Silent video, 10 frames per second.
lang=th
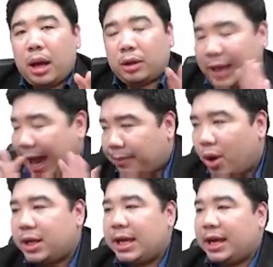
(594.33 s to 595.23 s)
ถามน้อง
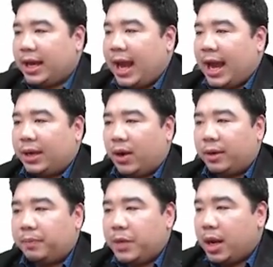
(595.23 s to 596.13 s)
อย่างนี้ง่าย ๆ ก่อน
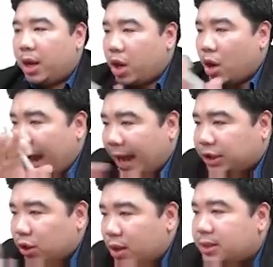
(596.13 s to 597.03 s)
น้องอ่าน
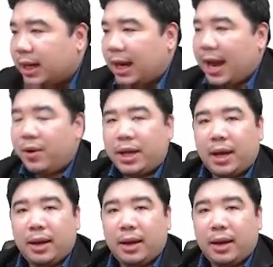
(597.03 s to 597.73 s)
โจทย์เสร็จแล้วเนี่ย